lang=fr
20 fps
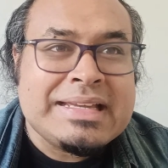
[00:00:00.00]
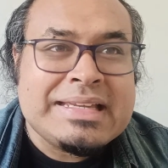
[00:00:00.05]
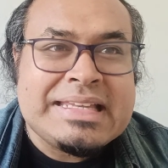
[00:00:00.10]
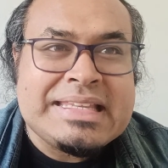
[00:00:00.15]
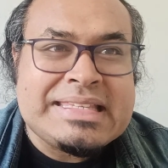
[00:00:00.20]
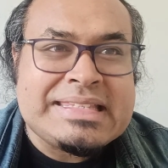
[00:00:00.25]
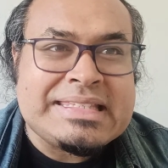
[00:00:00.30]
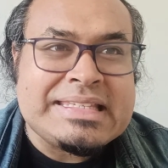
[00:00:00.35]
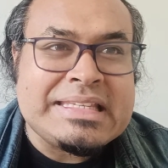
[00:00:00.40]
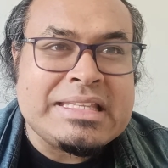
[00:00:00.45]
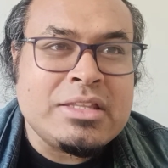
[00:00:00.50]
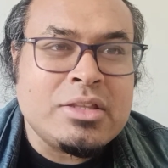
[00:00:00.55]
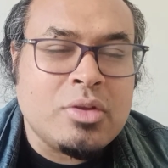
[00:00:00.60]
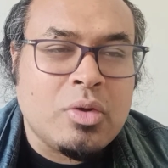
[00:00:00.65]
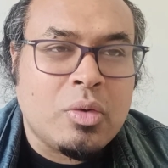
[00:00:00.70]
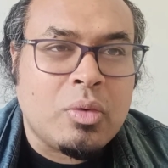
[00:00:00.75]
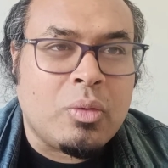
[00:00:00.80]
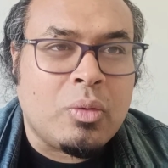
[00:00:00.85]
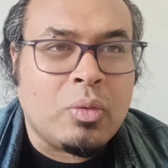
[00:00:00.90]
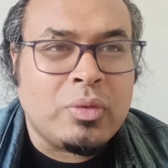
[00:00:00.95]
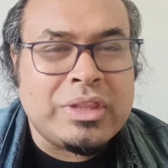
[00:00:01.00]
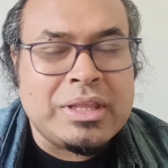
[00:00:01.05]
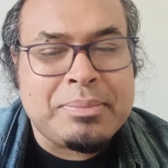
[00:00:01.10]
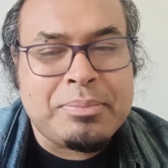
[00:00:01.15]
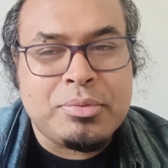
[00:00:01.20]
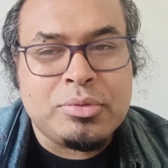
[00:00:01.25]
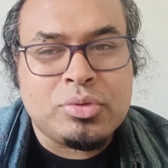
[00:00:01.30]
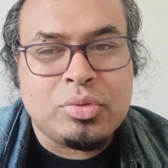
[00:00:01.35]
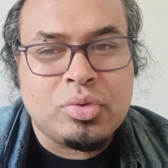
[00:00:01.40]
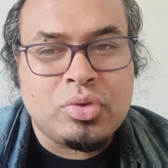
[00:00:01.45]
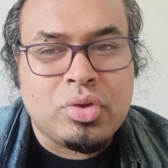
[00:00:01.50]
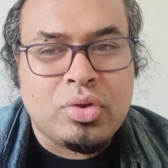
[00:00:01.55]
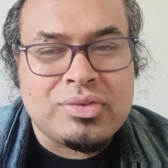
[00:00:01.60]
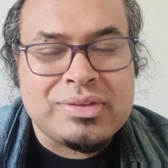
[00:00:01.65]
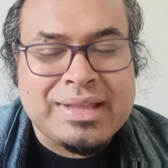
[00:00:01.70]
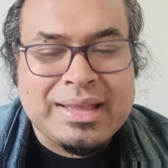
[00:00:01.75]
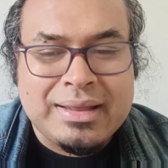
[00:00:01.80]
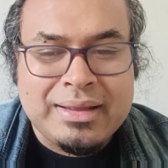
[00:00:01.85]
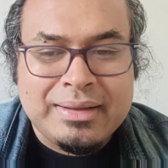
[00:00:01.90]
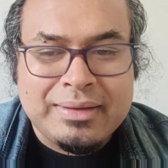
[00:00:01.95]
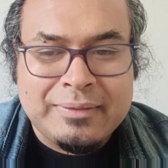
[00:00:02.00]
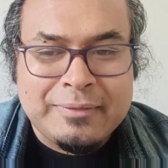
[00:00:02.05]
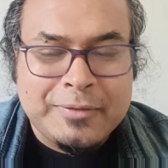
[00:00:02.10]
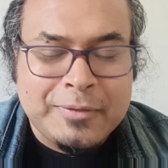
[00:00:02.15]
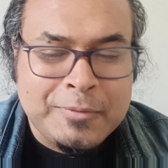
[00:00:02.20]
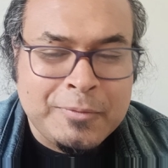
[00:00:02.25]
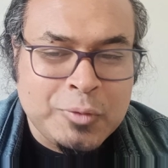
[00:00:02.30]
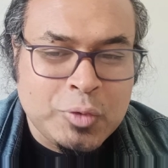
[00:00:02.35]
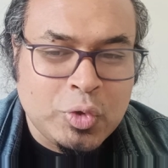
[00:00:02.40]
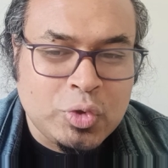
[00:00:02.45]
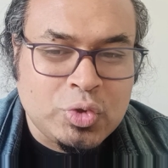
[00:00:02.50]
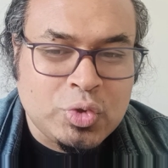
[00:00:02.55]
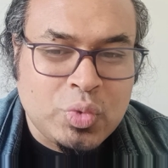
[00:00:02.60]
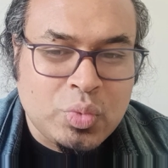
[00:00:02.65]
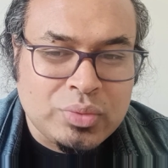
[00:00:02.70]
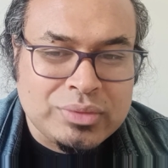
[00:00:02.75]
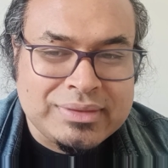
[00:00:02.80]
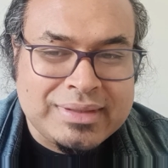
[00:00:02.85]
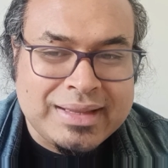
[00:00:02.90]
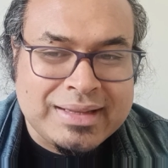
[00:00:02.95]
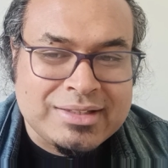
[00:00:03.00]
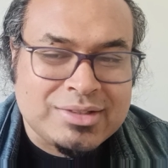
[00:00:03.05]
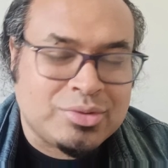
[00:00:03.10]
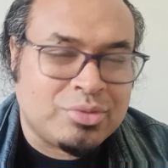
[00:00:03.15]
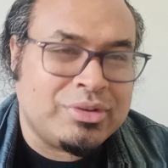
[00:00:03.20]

Ici, non, on est plutôt dans un, autre contexte.